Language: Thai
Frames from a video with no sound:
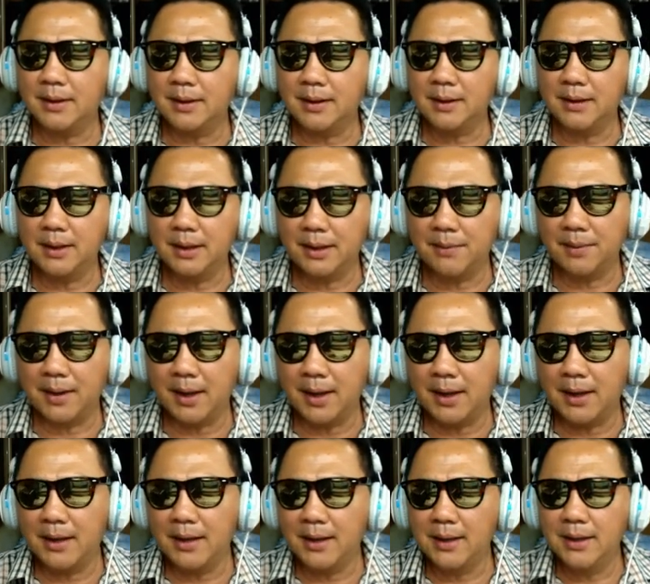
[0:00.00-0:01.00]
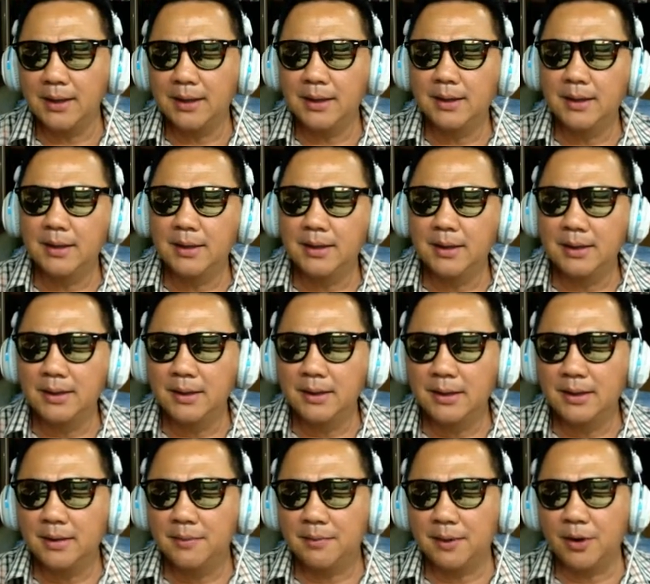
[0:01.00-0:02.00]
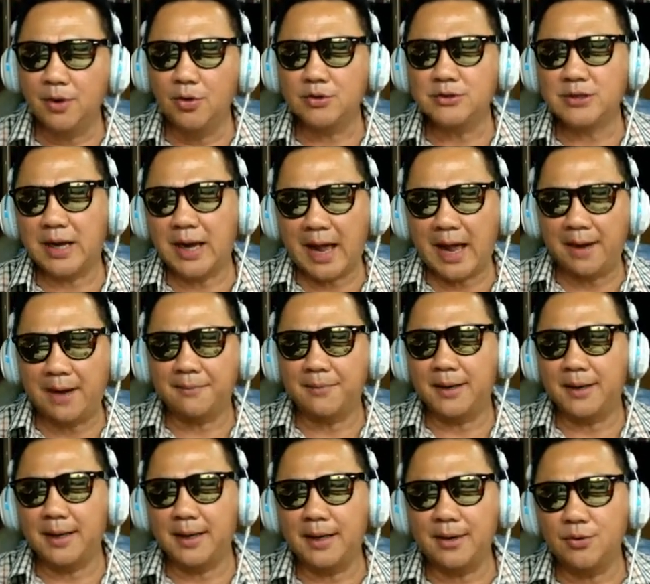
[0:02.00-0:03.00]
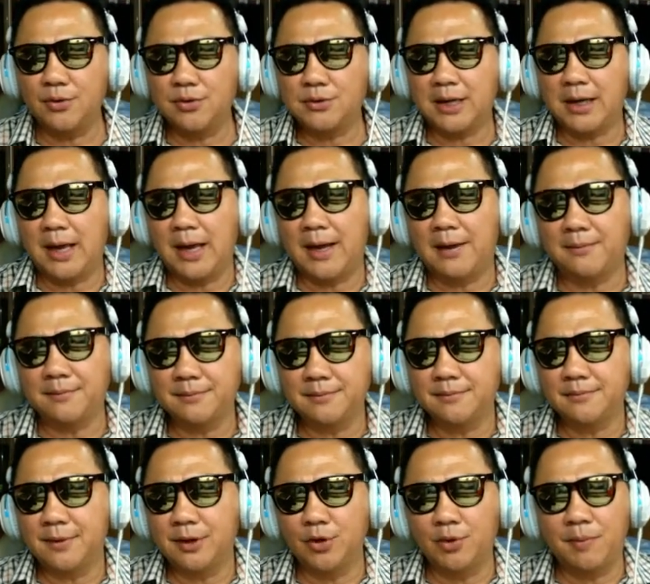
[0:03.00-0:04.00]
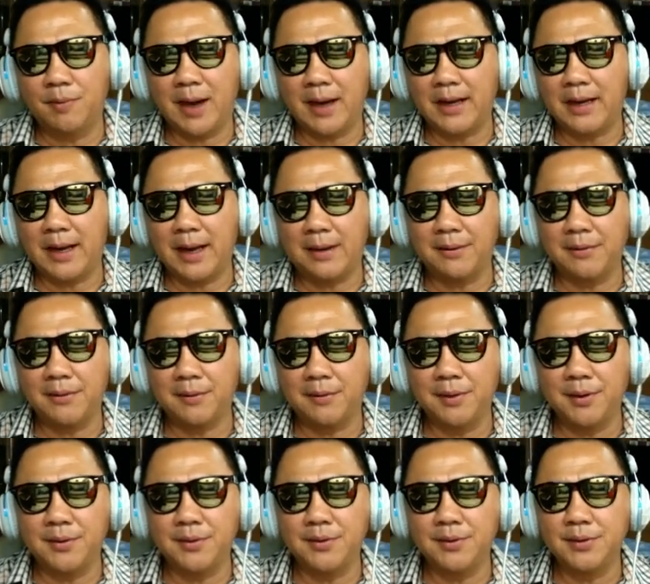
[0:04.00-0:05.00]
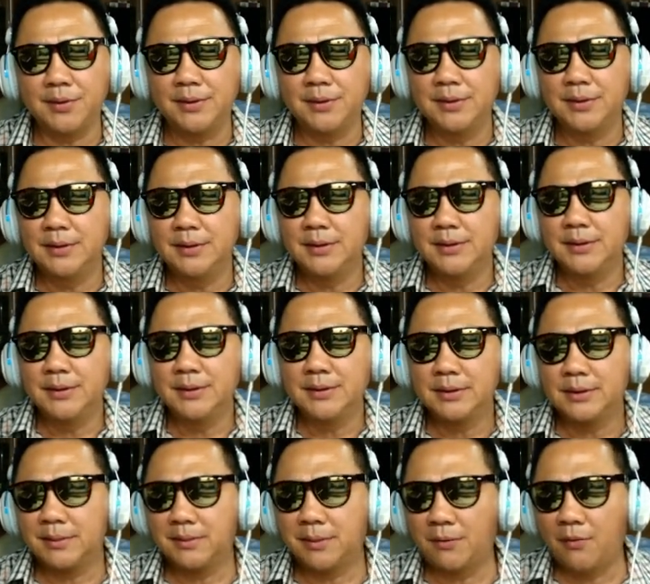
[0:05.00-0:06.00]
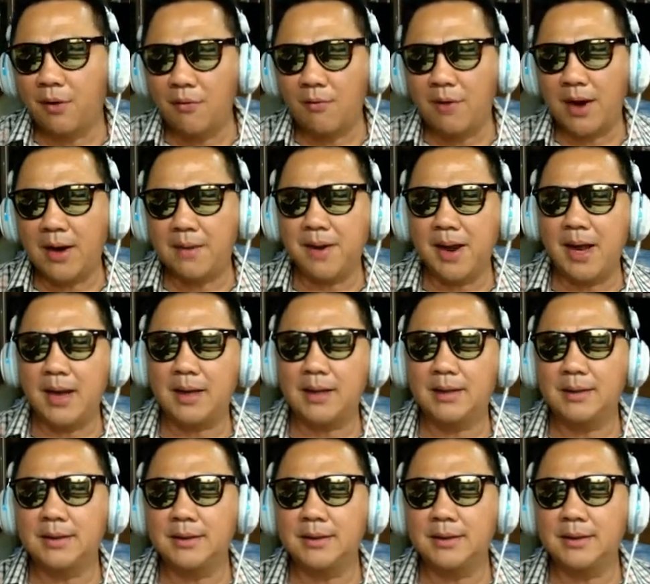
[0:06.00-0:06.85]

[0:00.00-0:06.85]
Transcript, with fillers: นี่นะฮะเป็นลูกฉลามนะฮะลูกฉลามไม่รู้พันธุ์อะไรของมันมันว่องไวมากเลย